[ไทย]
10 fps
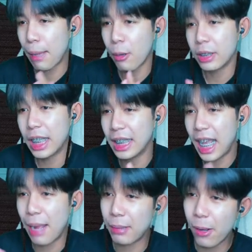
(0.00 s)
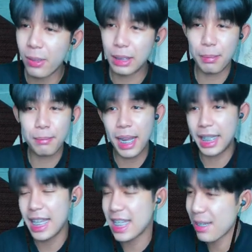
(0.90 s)
คอนเทนต์นะครับก็คงจะเป็นบาร์
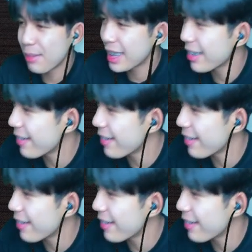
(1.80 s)
กี้ใช่ไหมแต่ว่า